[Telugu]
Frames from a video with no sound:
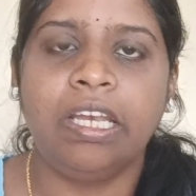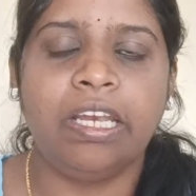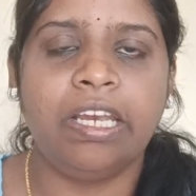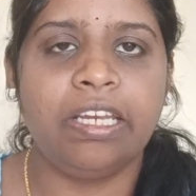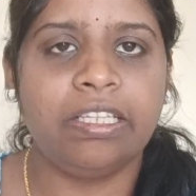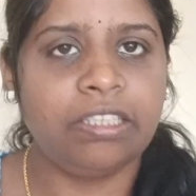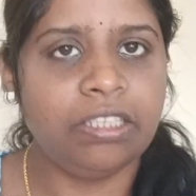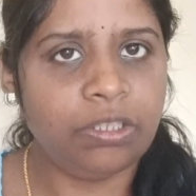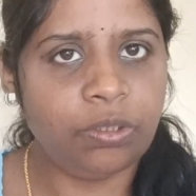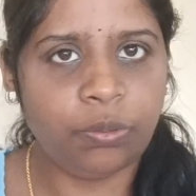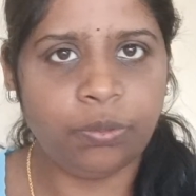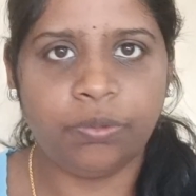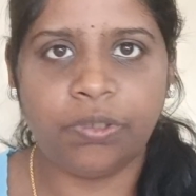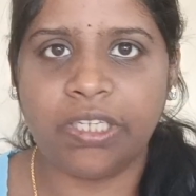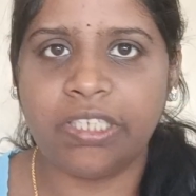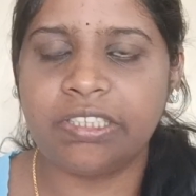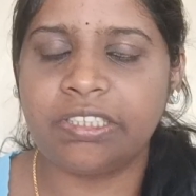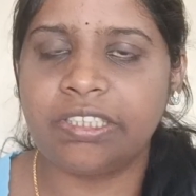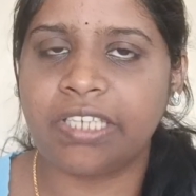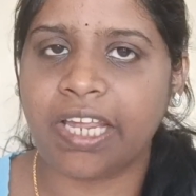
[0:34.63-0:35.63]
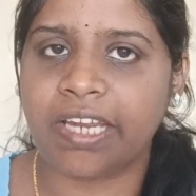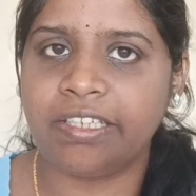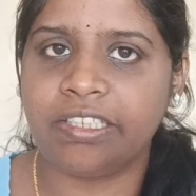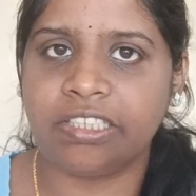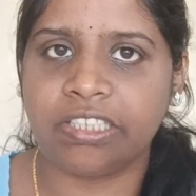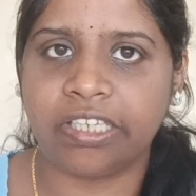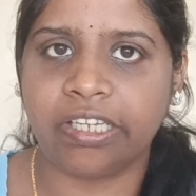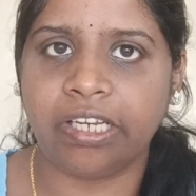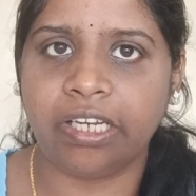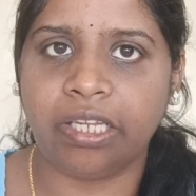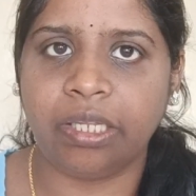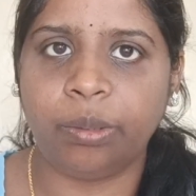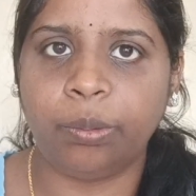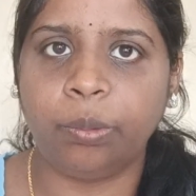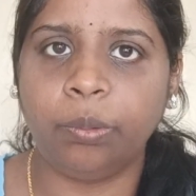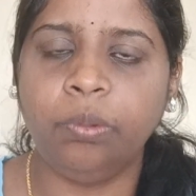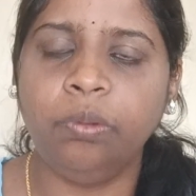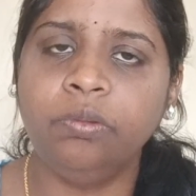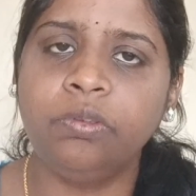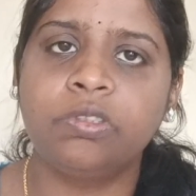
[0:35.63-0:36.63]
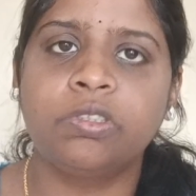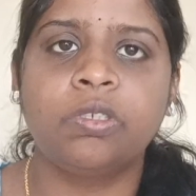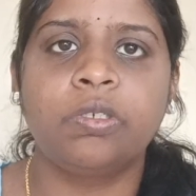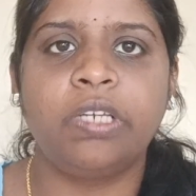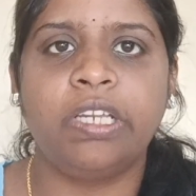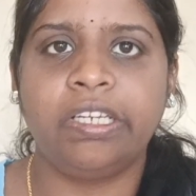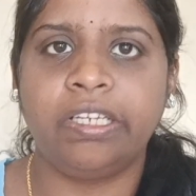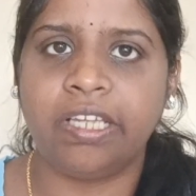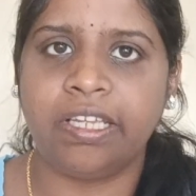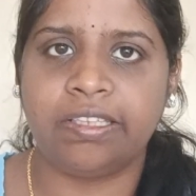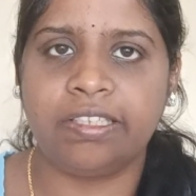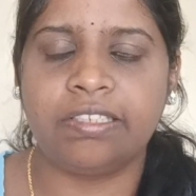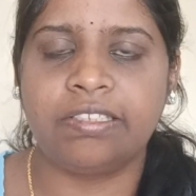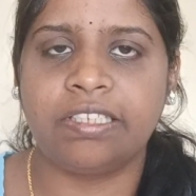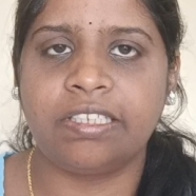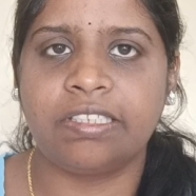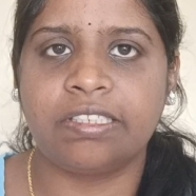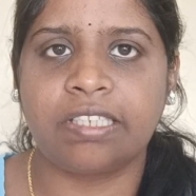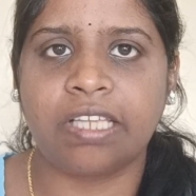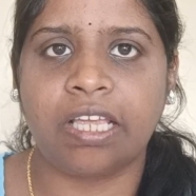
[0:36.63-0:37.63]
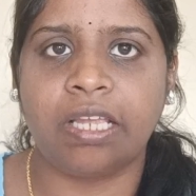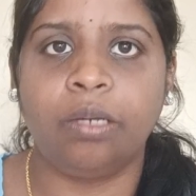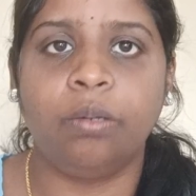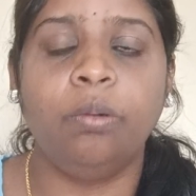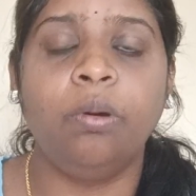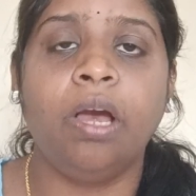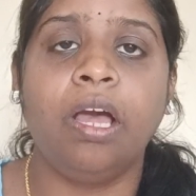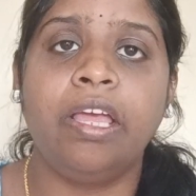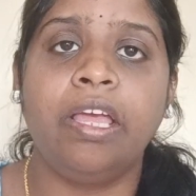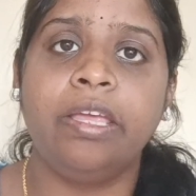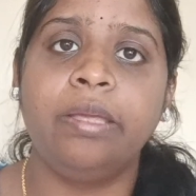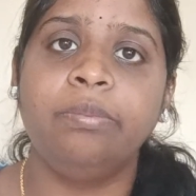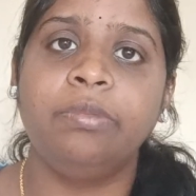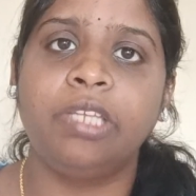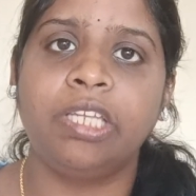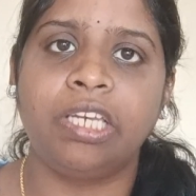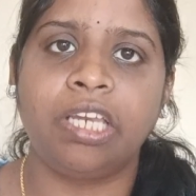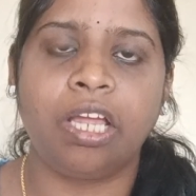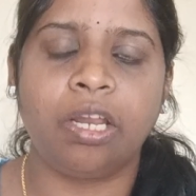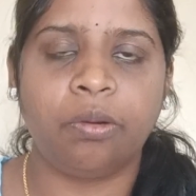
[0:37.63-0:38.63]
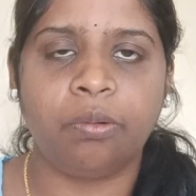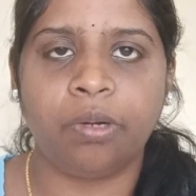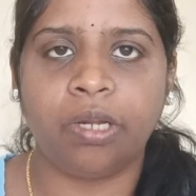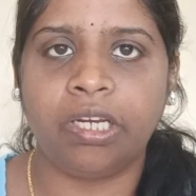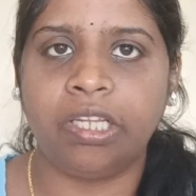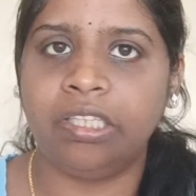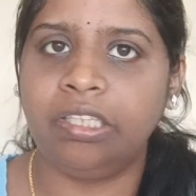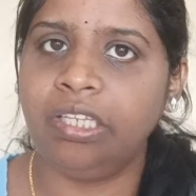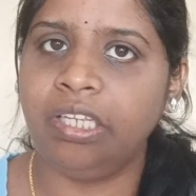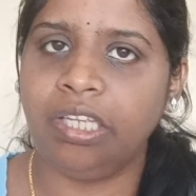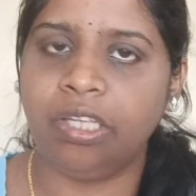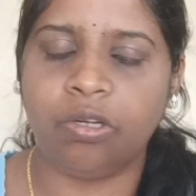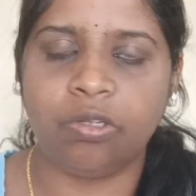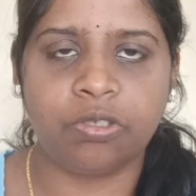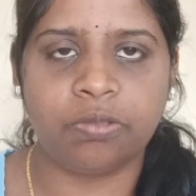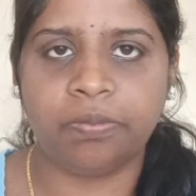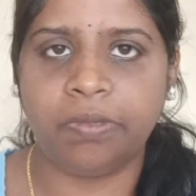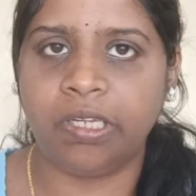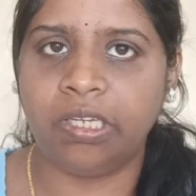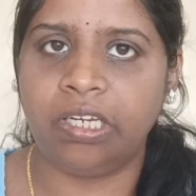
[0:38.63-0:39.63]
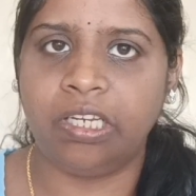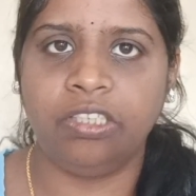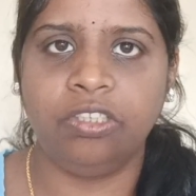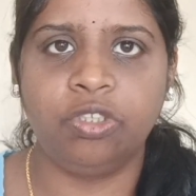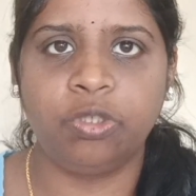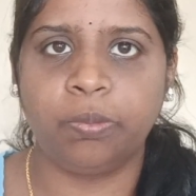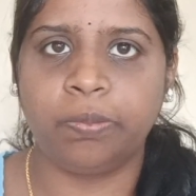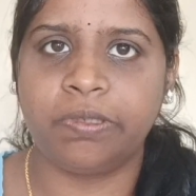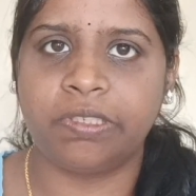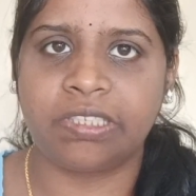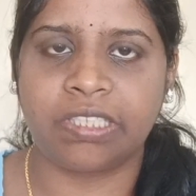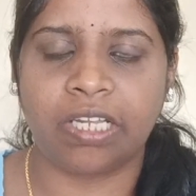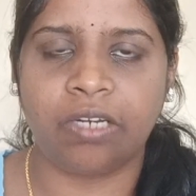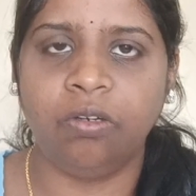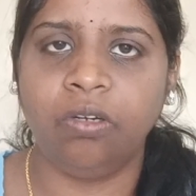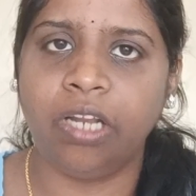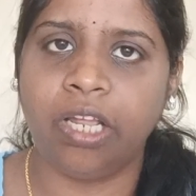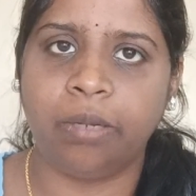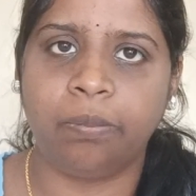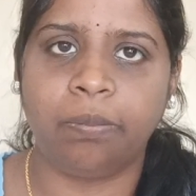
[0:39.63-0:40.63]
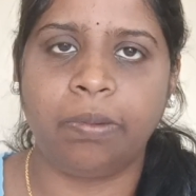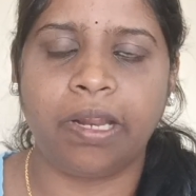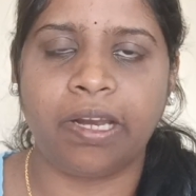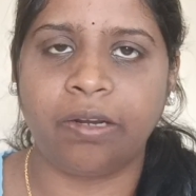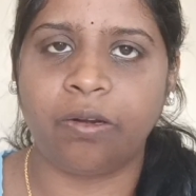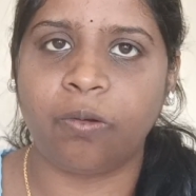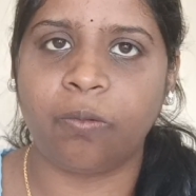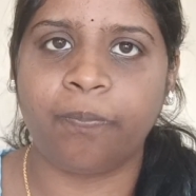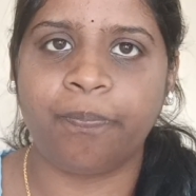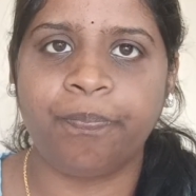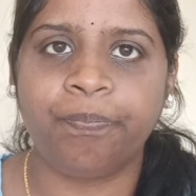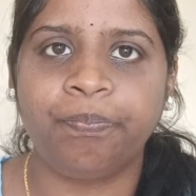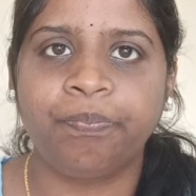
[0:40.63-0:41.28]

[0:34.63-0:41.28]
నేనైతే టూ డేస్ డైట్ చేయలేదు సో నిన్న అయితే చేశాను ఏం తిన్నాను అనేది ఈరోజు మీకు నేను చూపిస్తాను డైట్ ప్లాన్లో